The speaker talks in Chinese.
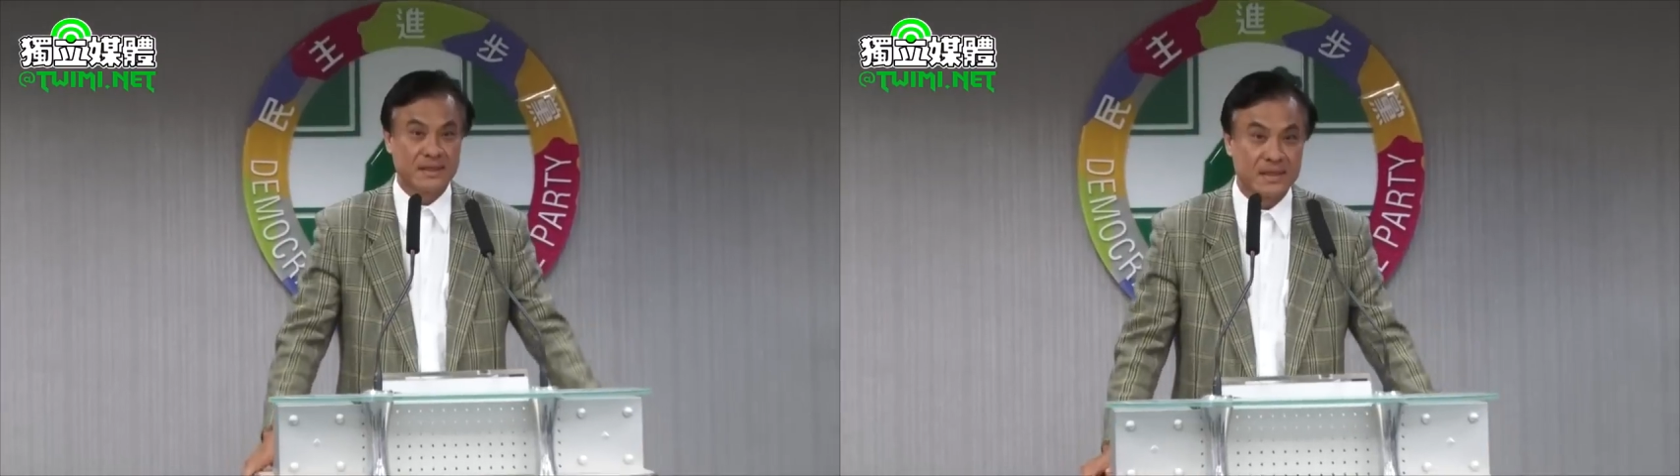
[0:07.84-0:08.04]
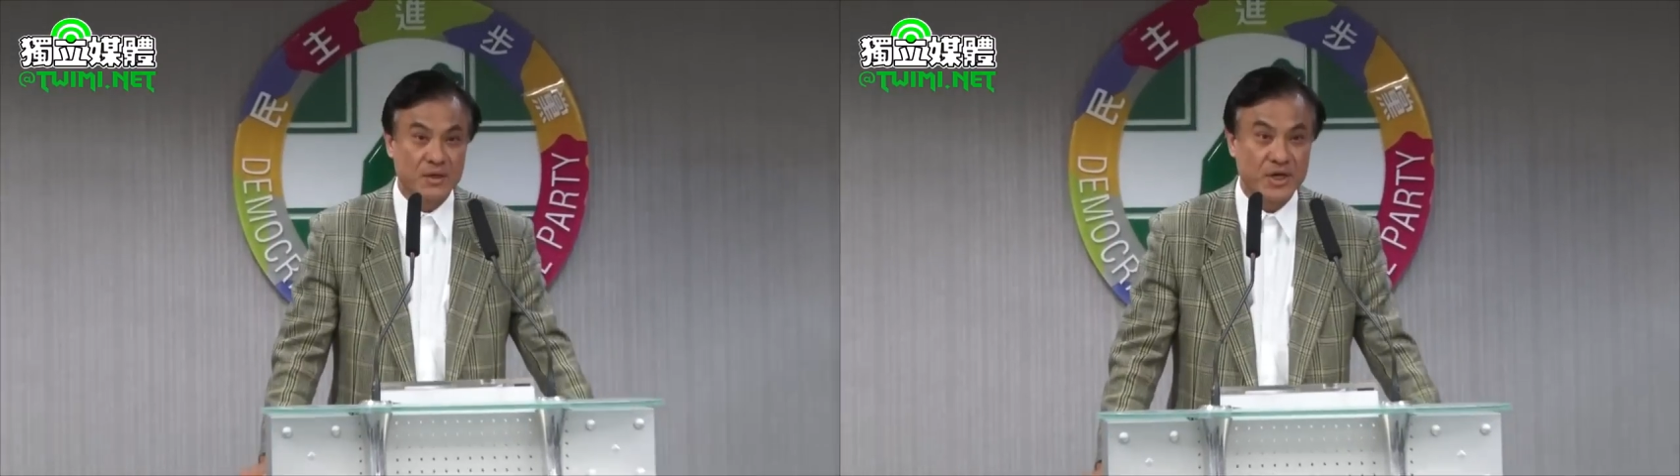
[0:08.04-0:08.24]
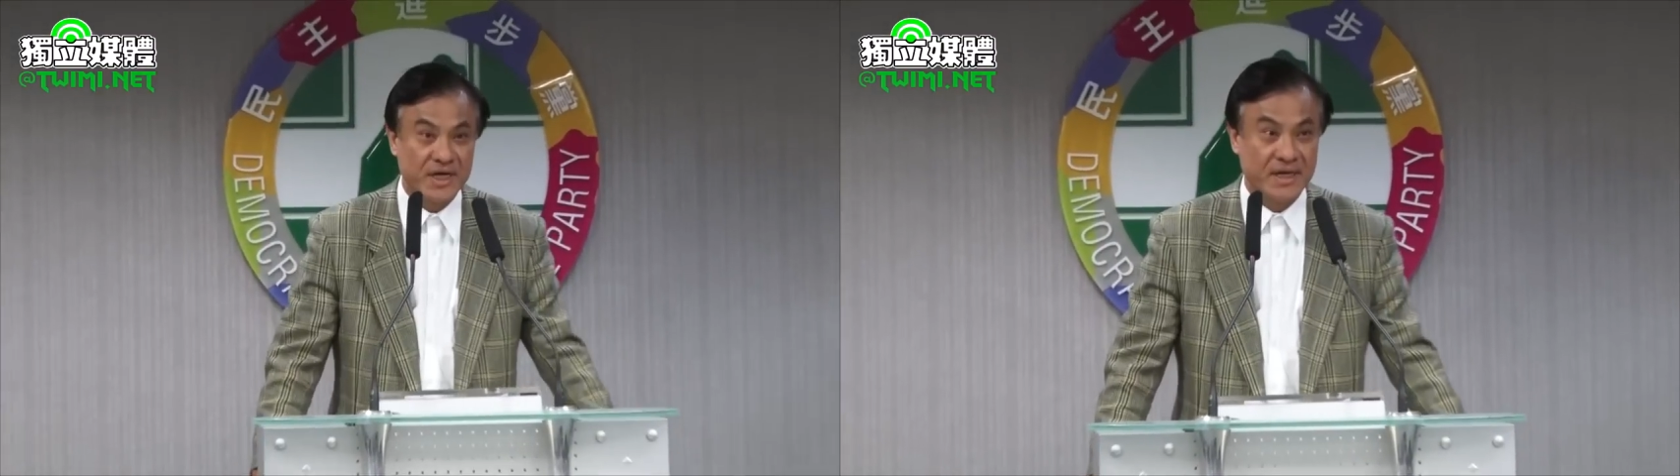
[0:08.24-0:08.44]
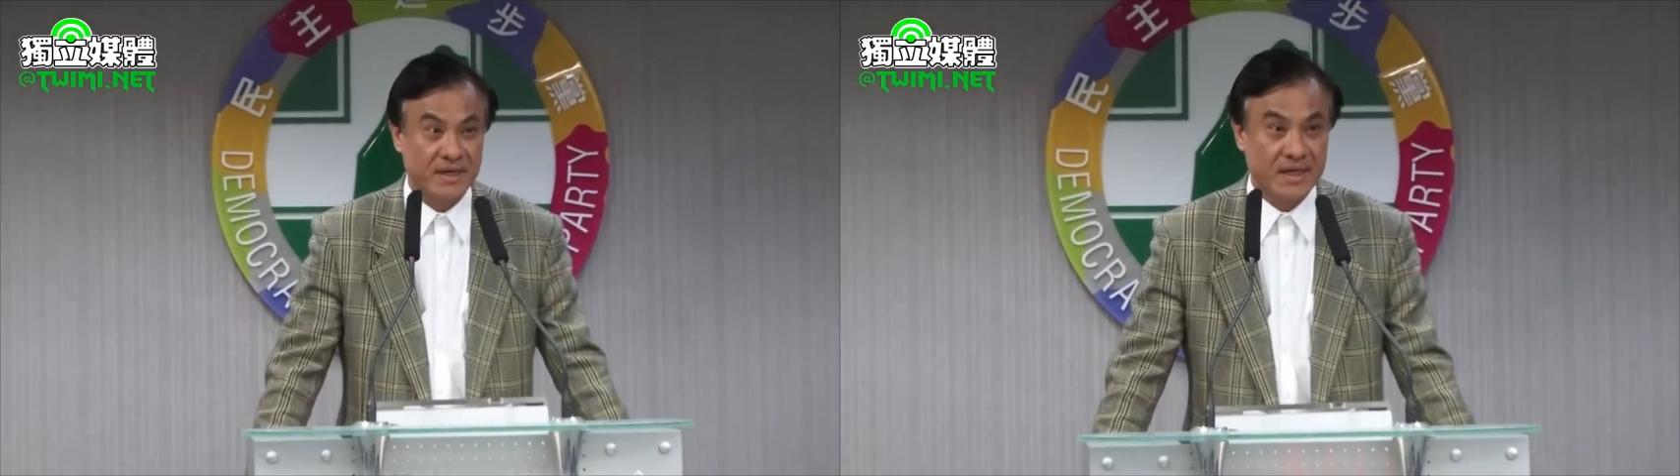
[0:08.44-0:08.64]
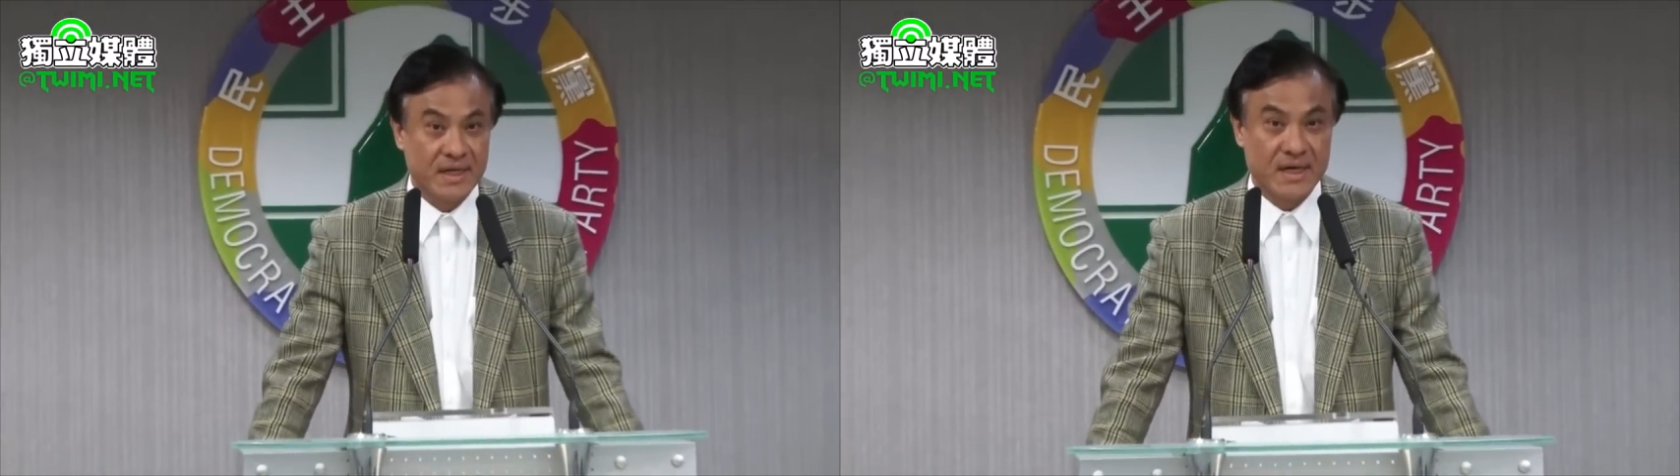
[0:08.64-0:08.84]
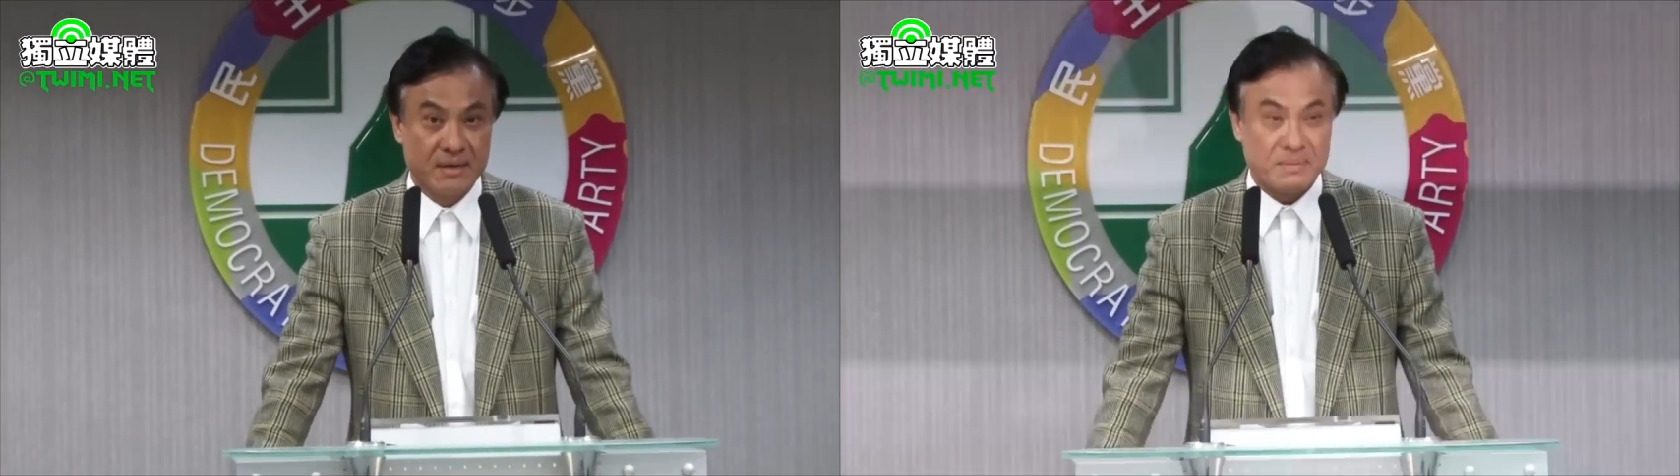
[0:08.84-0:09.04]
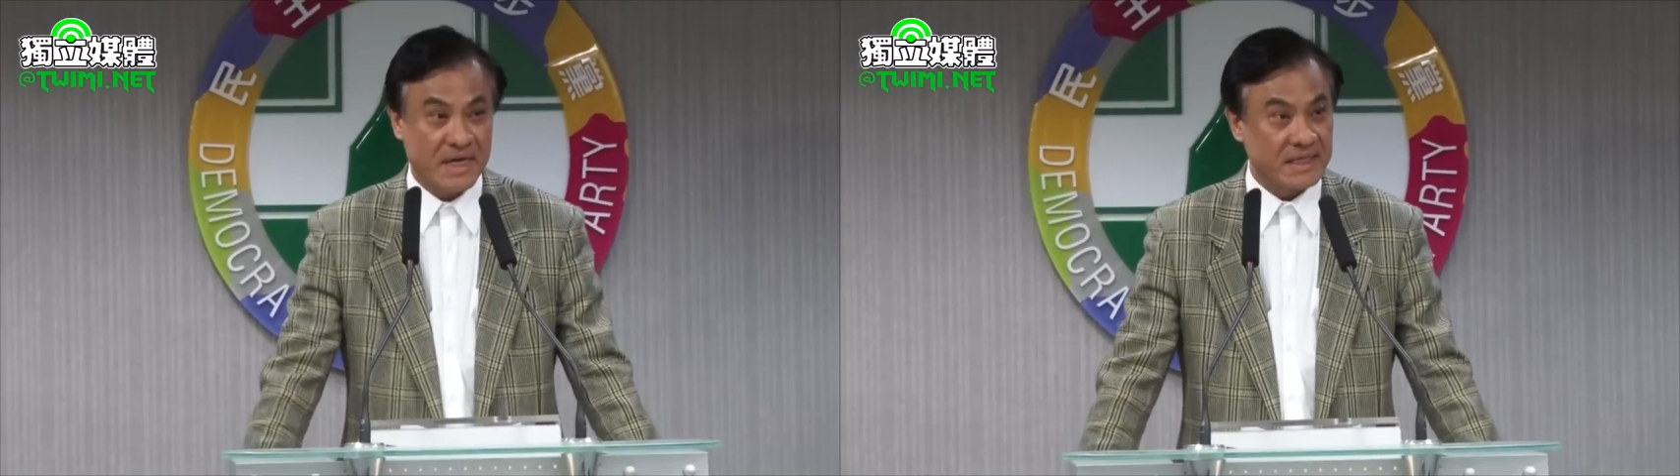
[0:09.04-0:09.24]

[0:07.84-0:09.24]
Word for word: 各位媒